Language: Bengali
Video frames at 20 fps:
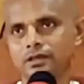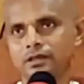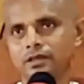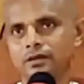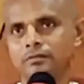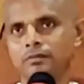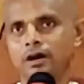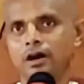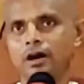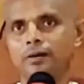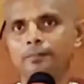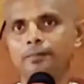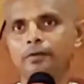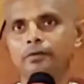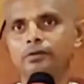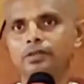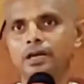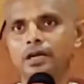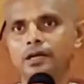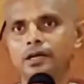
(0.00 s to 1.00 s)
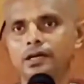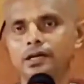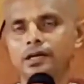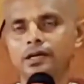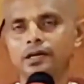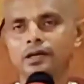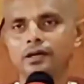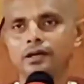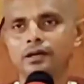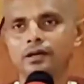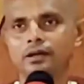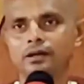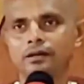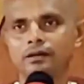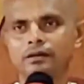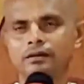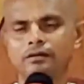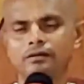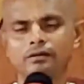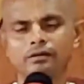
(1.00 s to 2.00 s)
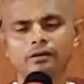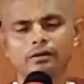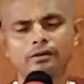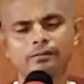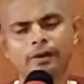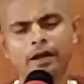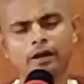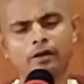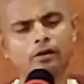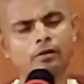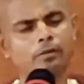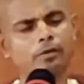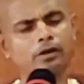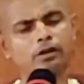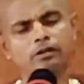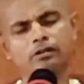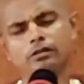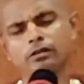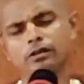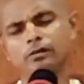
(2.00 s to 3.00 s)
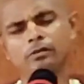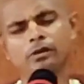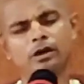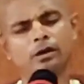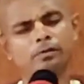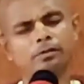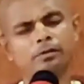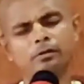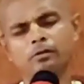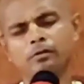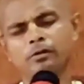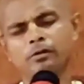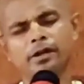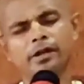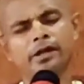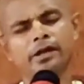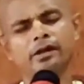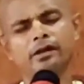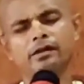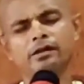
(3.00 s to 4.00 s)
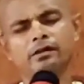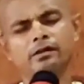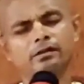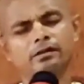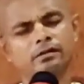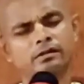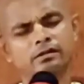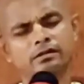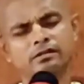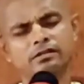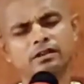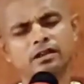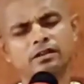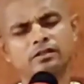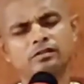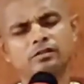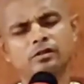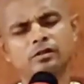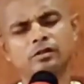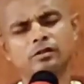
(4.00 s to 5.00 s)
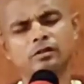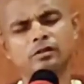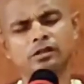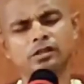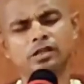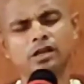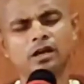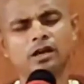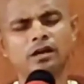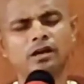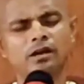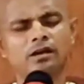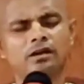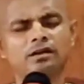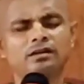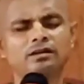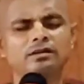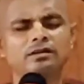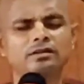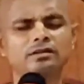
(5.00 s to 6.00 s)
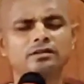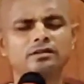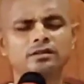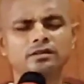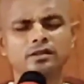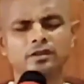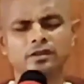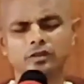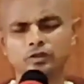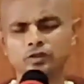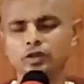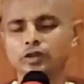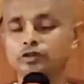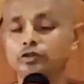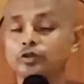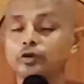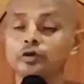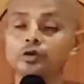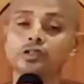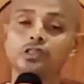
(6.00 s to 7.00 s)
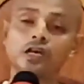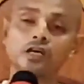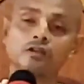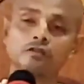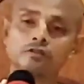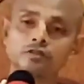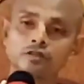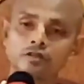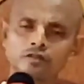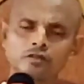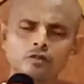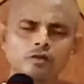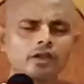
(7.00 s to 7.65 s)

এই মহাপ্রভু তাকে ব্যাঙ্কট ভট্টর সঙ্গে মহাপ্রভুর অনেক শাস্ত্র কথা তত্ত্বকথা আলোচনা আছে